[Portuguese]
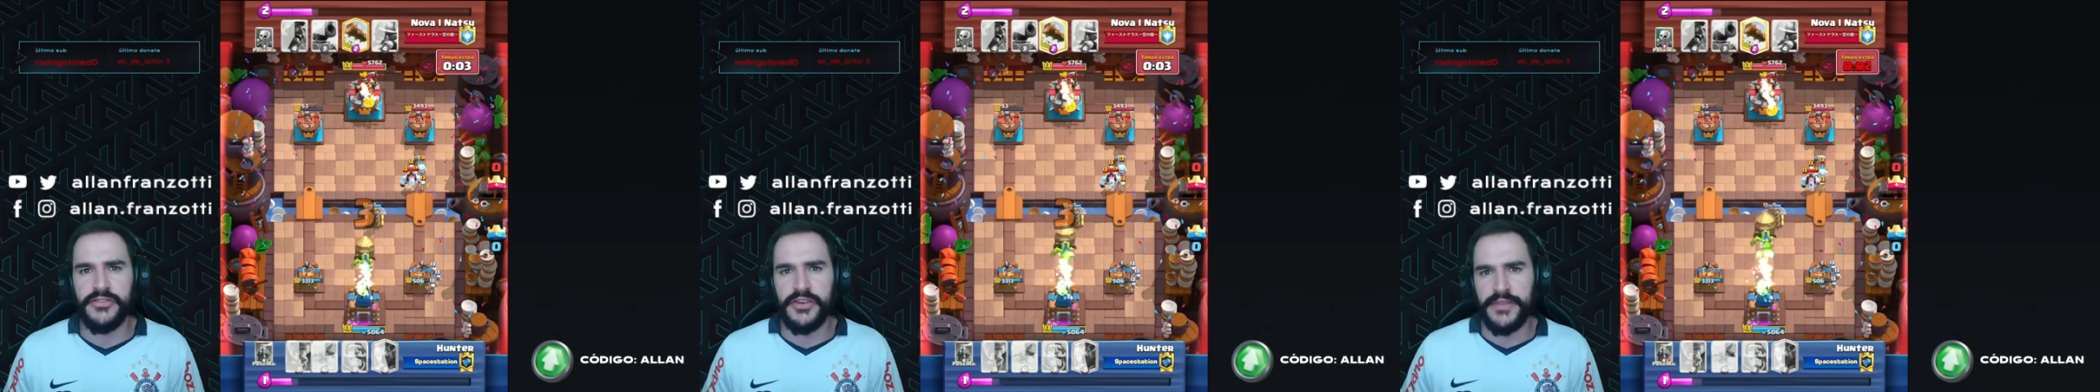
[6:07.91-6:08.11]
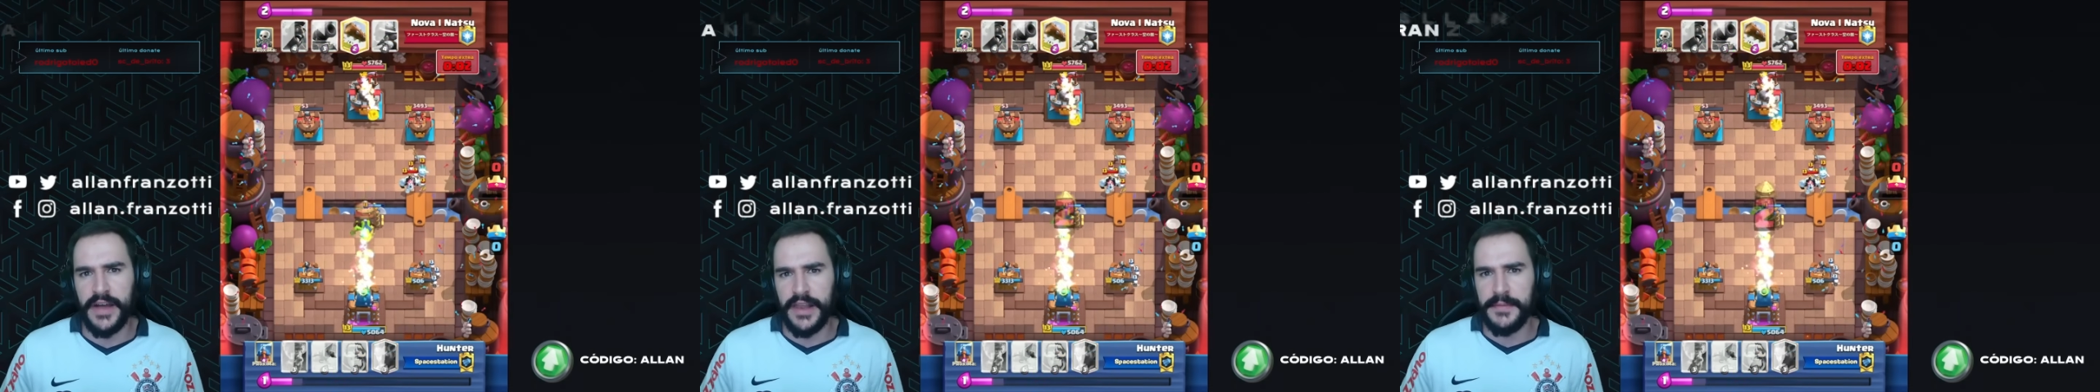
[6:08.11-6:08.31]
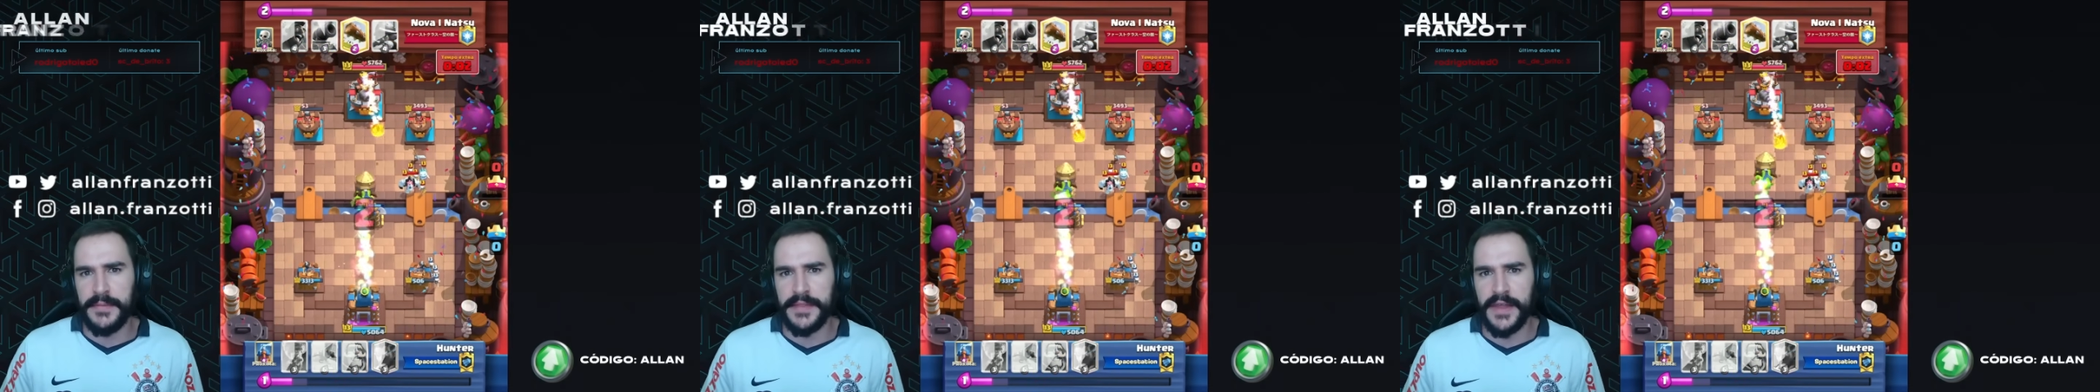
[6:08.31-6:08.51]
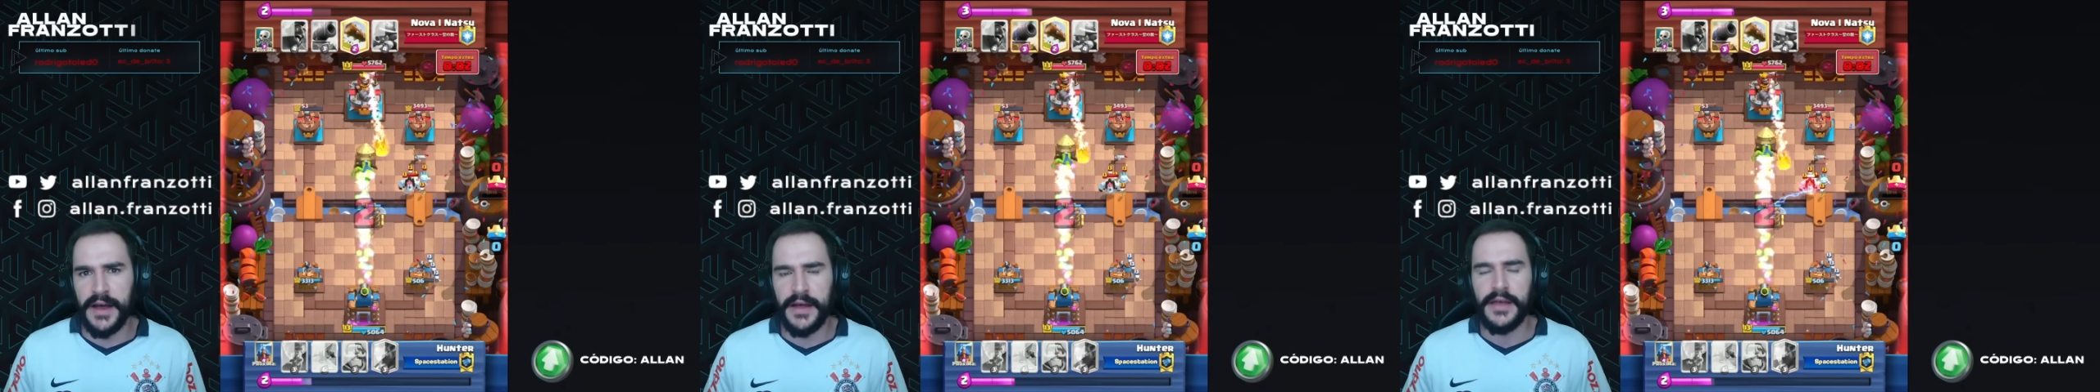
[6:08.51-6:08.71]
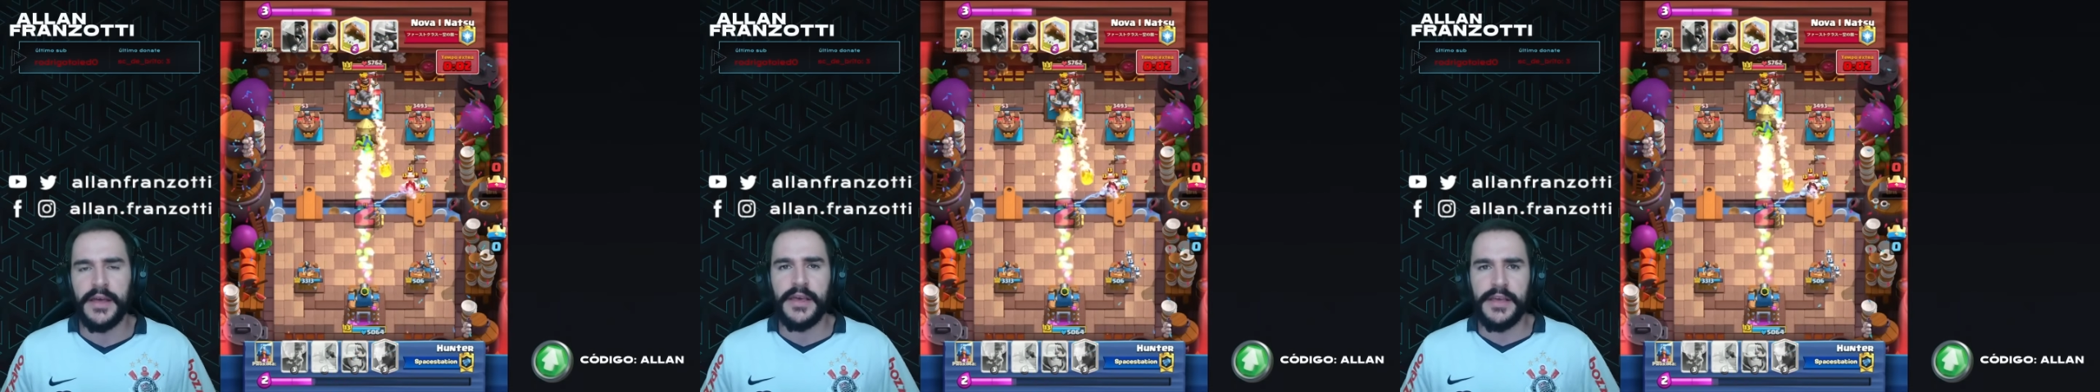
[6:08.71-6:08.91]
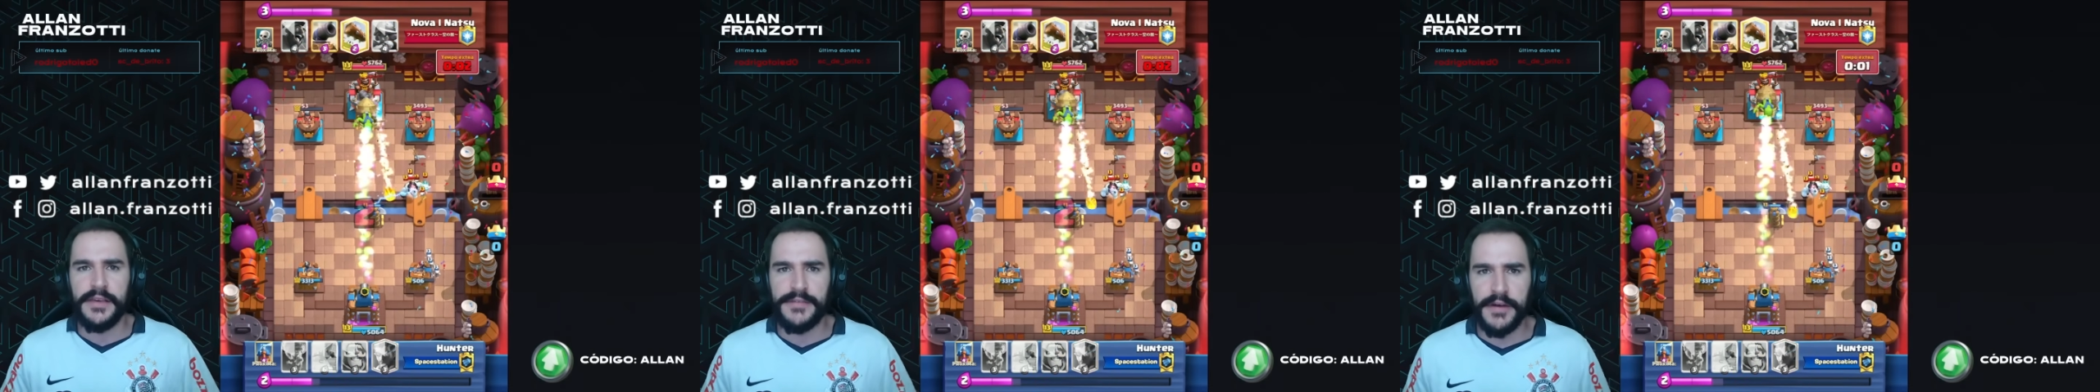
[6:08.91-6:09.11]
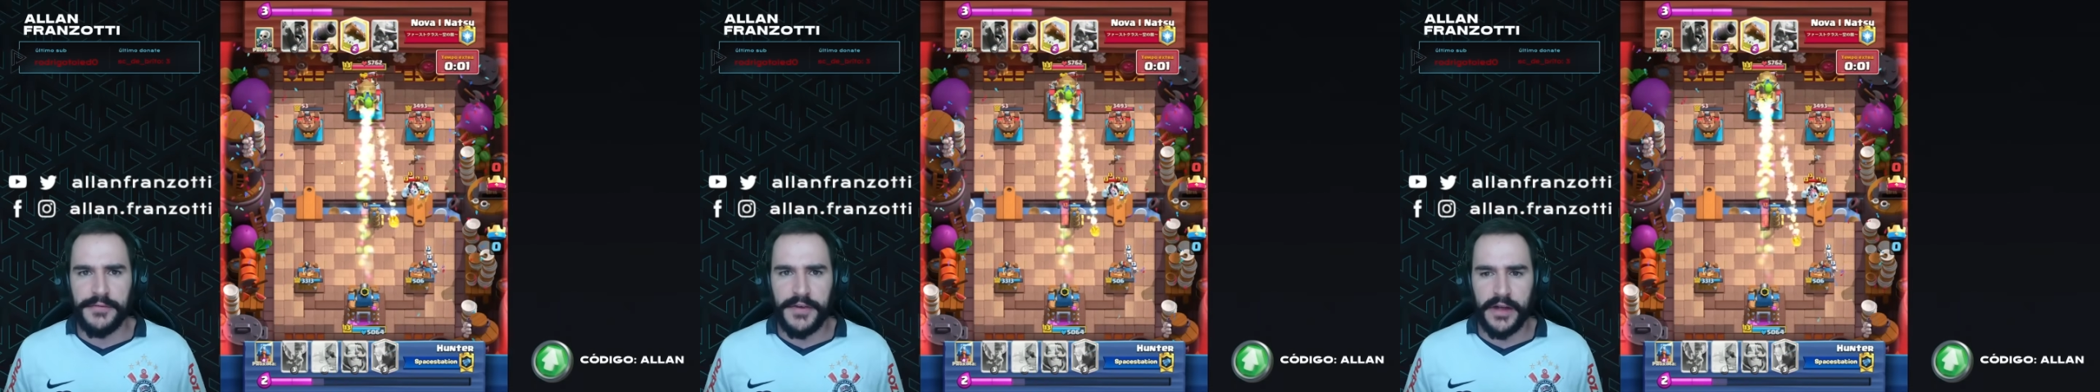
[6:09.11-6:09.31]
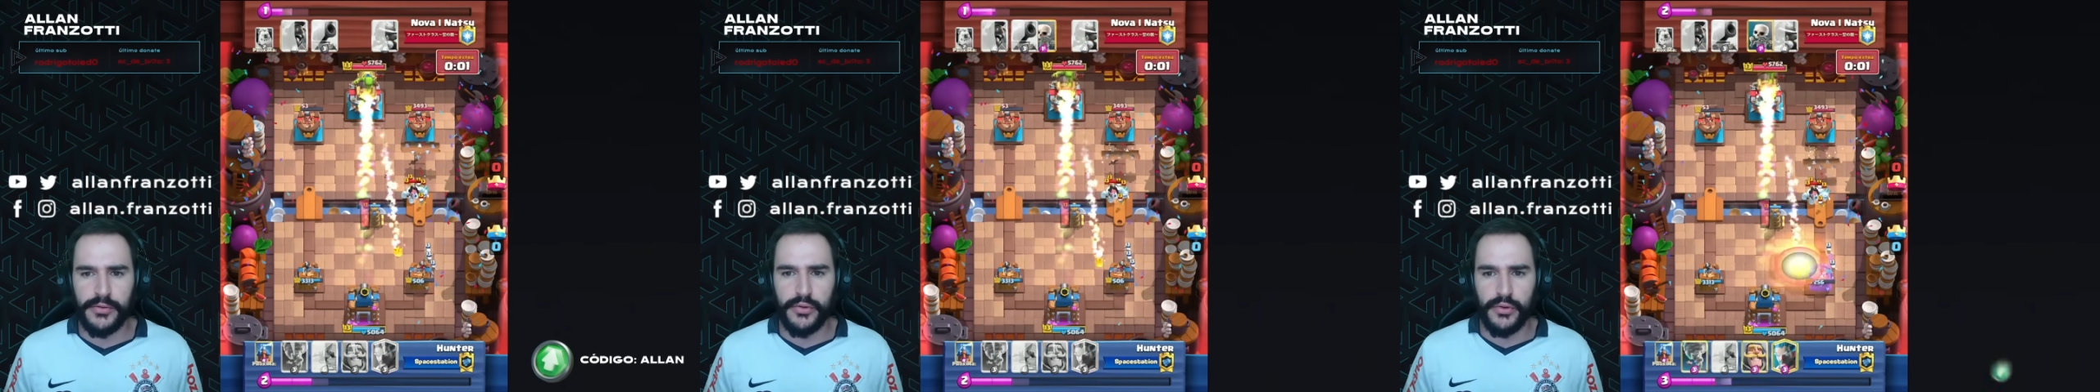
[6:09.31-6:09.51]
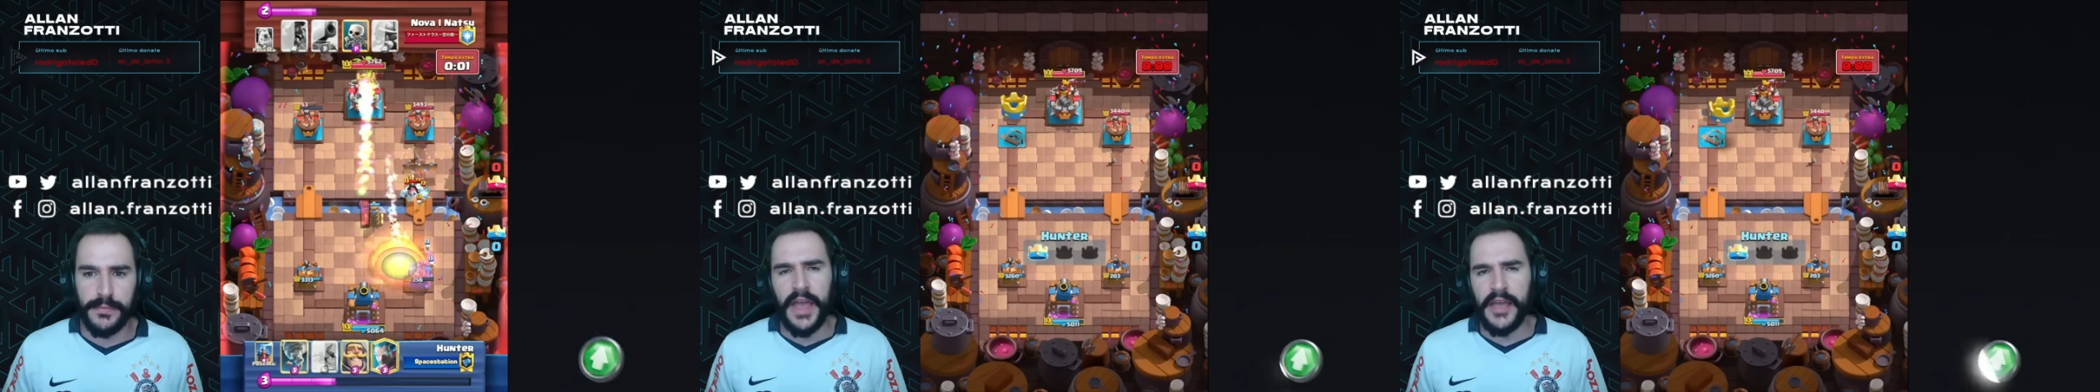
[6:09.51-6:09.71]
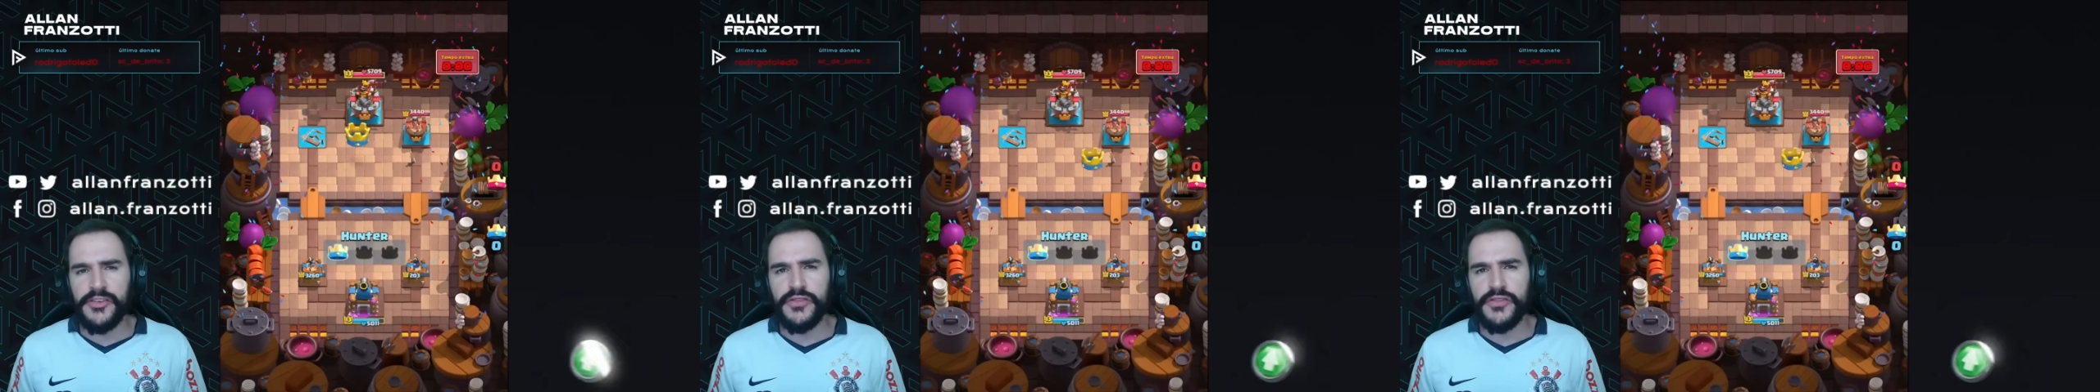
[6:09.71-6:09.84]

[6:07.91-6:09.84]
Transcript: já vai eliminar e vai ficar tudo bem.